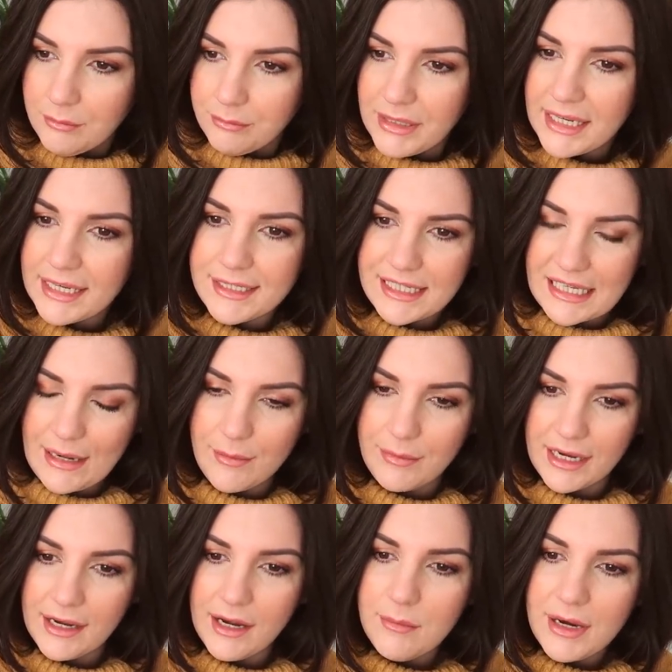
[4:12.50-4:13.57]
perché si chiama
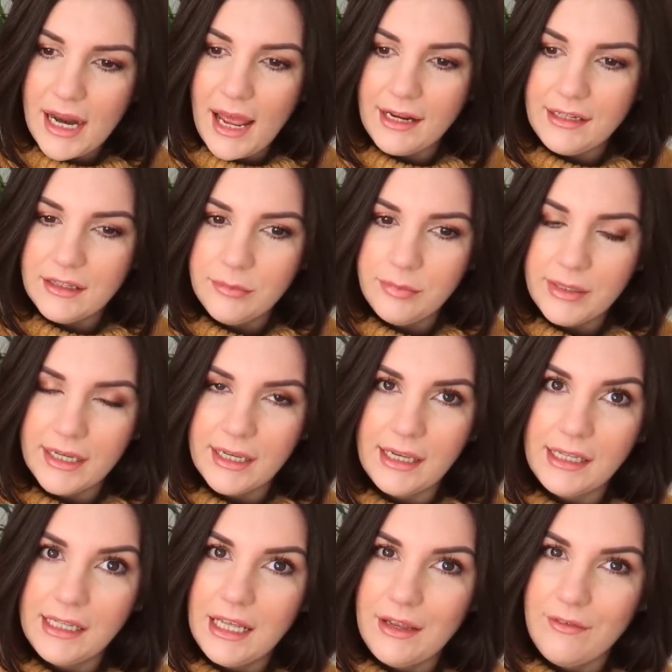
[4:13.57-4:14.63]
Banana Bright?
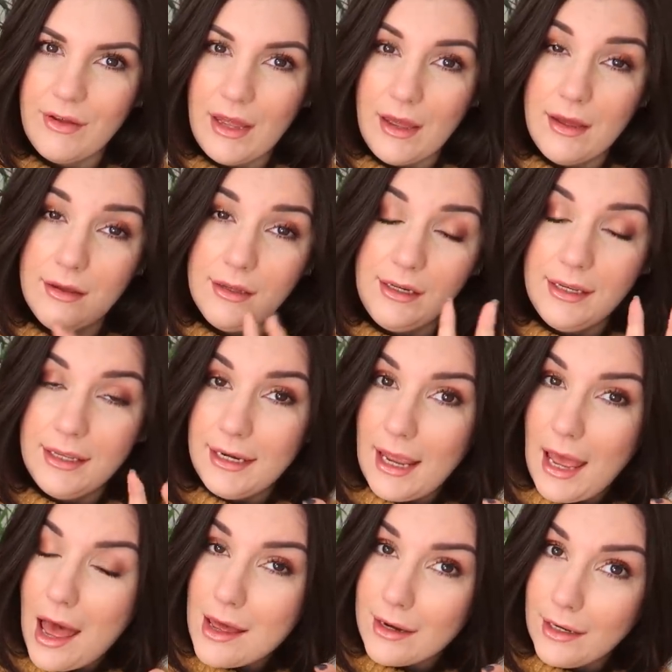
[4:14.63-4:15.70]
Perché deve
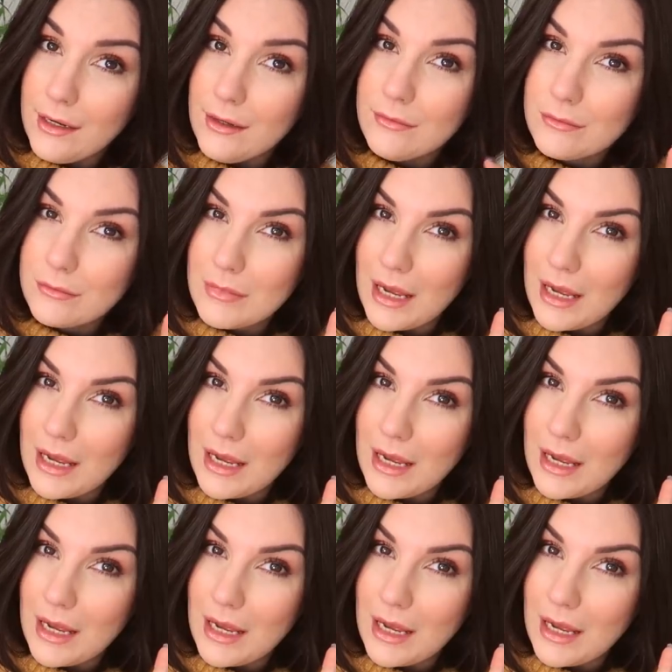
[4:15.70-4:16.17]
ricreare